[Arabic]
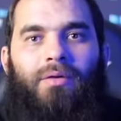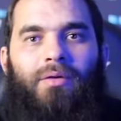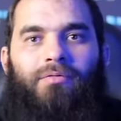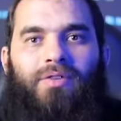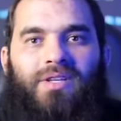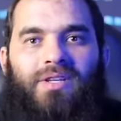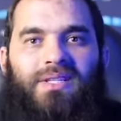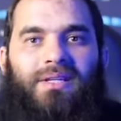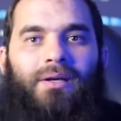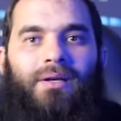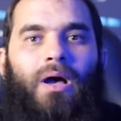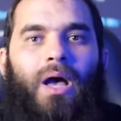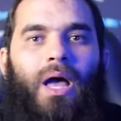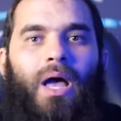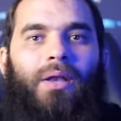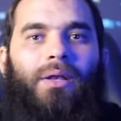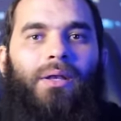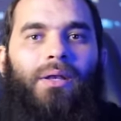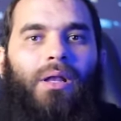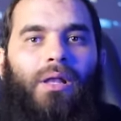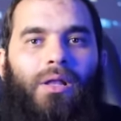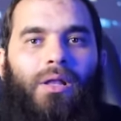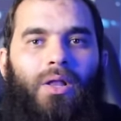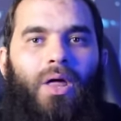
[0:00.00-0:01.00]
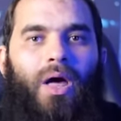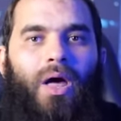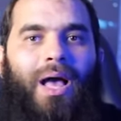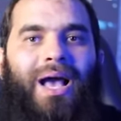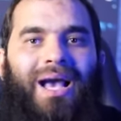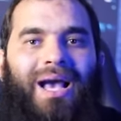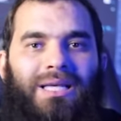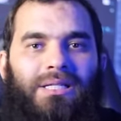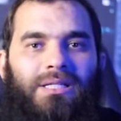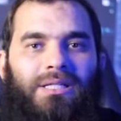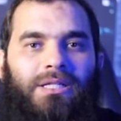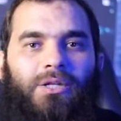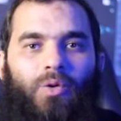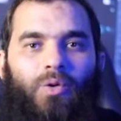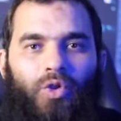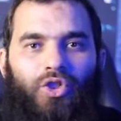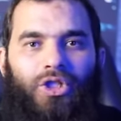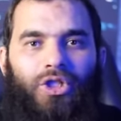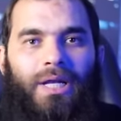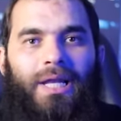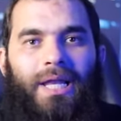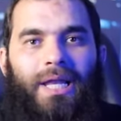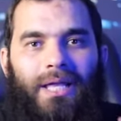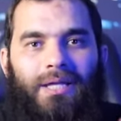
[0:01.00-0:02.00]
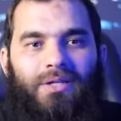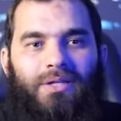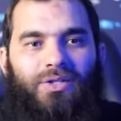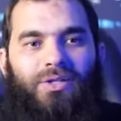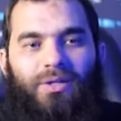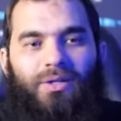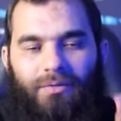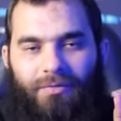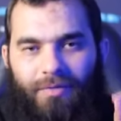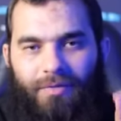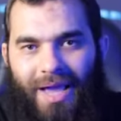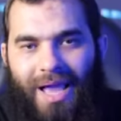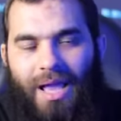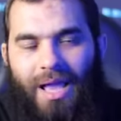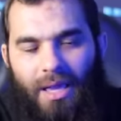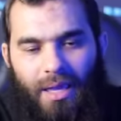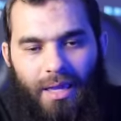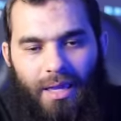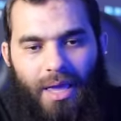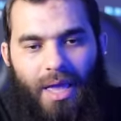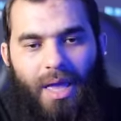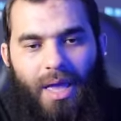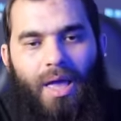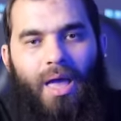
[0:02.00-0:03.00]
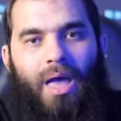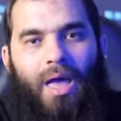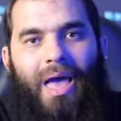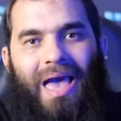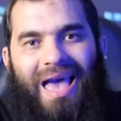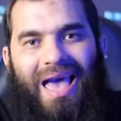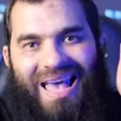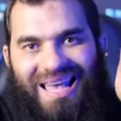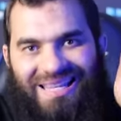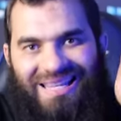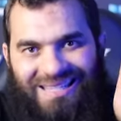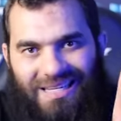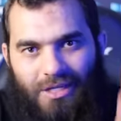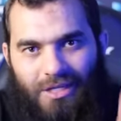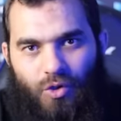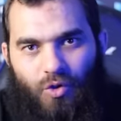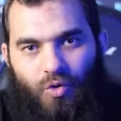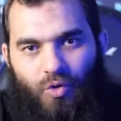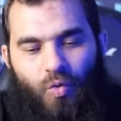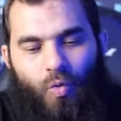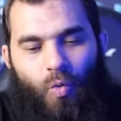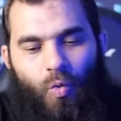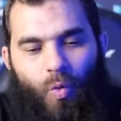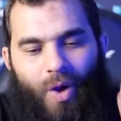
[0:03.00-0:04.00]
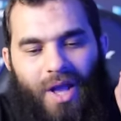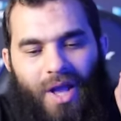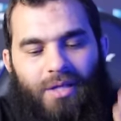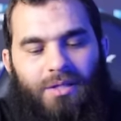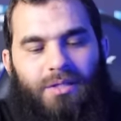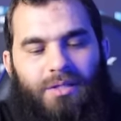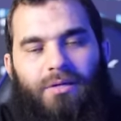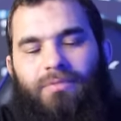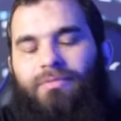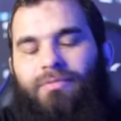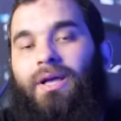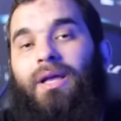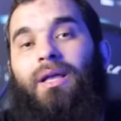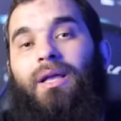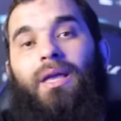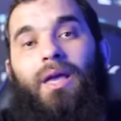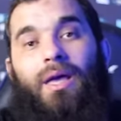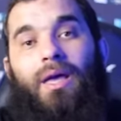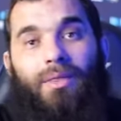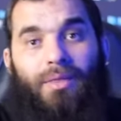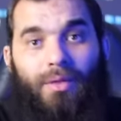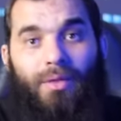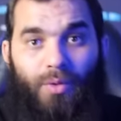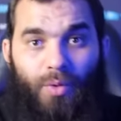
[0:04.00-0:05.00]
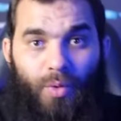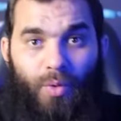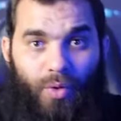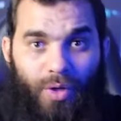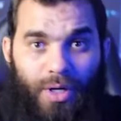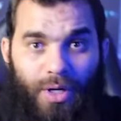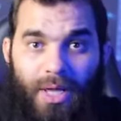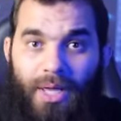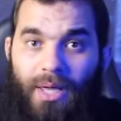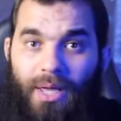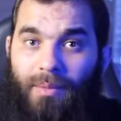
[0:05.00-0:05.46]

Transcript: فثق أن الله عز وجل يصرف عنك هذا السوء ويصرف عنك هذا الضر